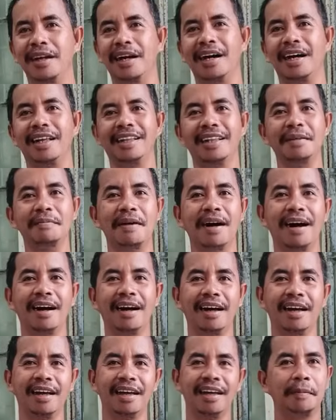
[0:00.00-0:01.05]
mo na. Di ba?
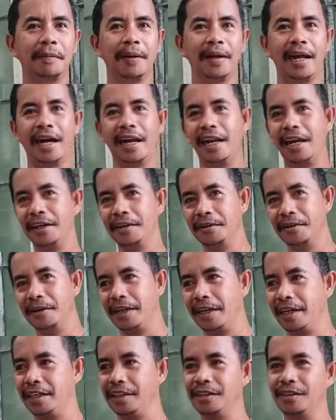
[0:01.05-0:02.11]
Hindi ka palalayo
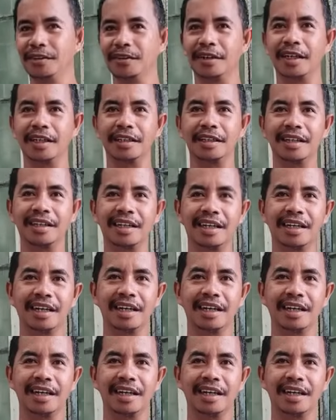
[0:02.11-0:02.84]
eh, doon ka sa